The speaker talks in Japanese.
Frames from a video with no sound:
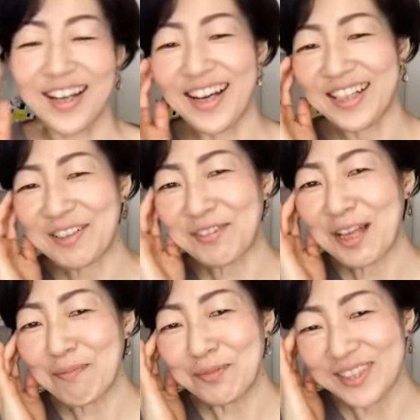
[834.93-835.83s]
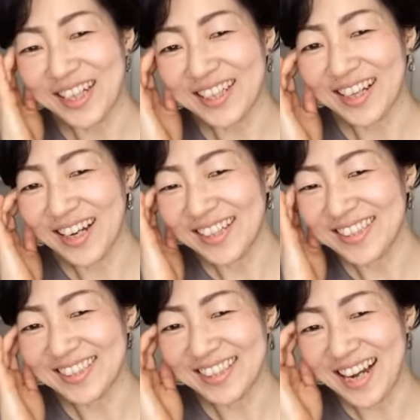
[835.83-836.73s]
あリフトアップされた感
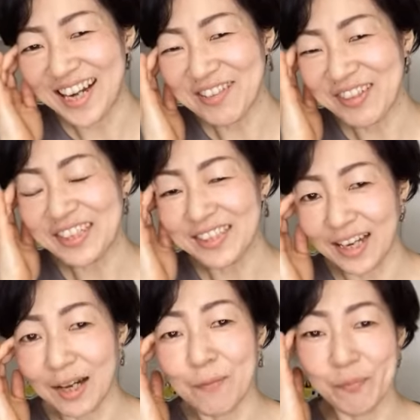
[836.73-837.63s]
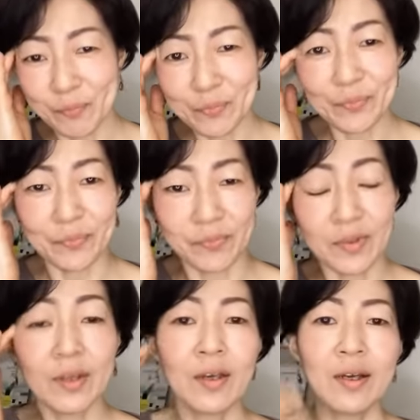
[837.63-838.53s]
じありますかうん
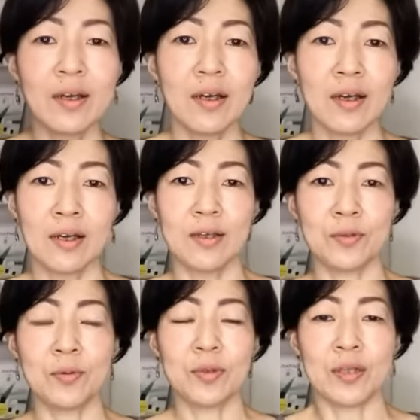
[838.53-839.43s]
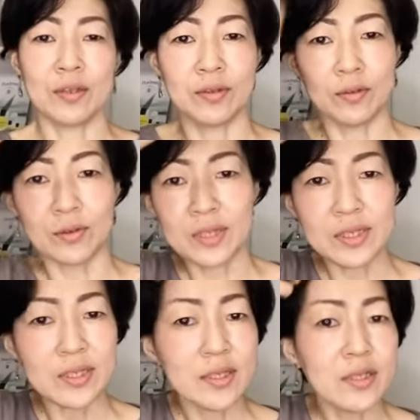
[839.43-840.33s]
そうなんですよ
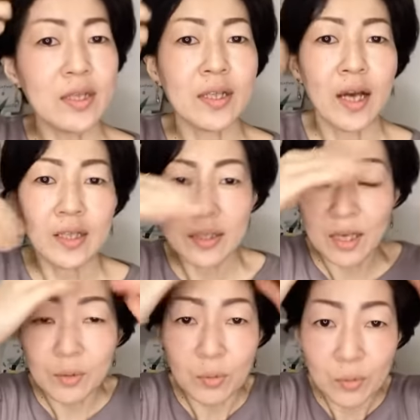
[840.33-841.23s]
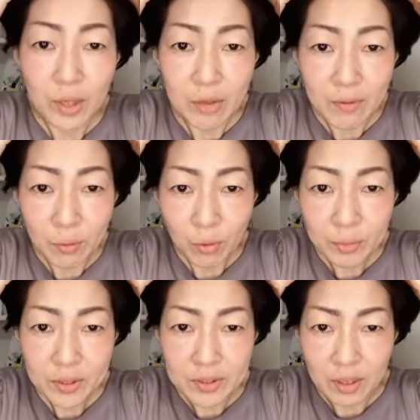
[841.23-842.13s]
一日でだいたいこの辺は
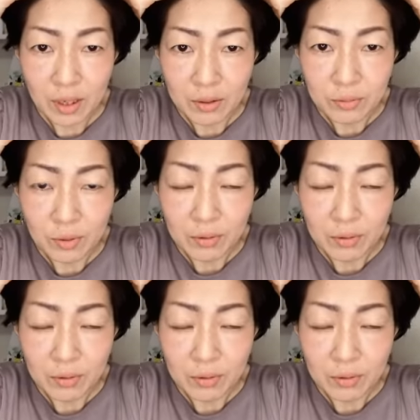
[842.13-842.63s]
5ミリ下がると